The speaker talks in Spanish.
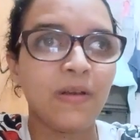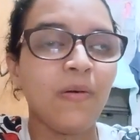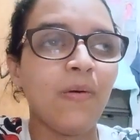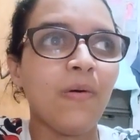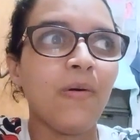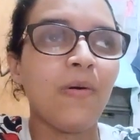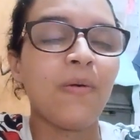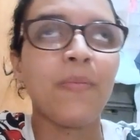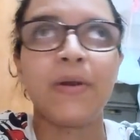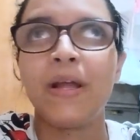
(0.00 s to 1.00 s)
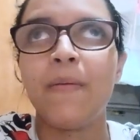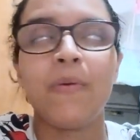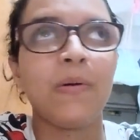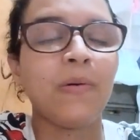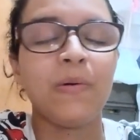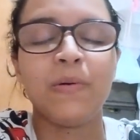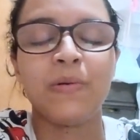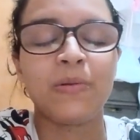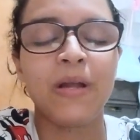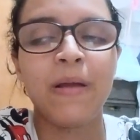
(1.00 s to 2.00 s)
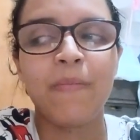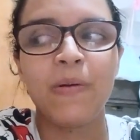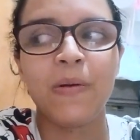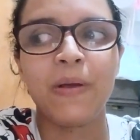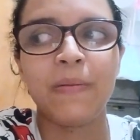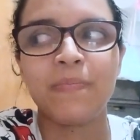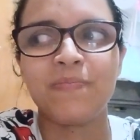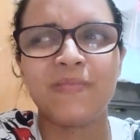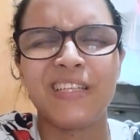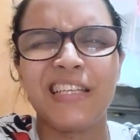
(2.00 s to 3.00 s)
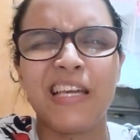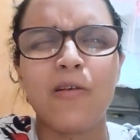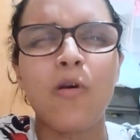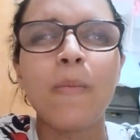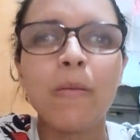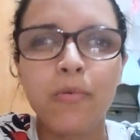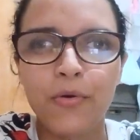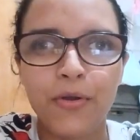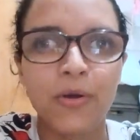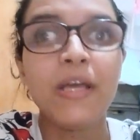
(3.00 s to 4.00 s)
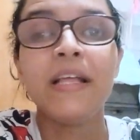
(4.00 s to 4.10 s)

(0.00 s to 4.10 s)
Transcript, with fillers: O, por ejemplo, otro ejemplo, eh, quiero comer pollo.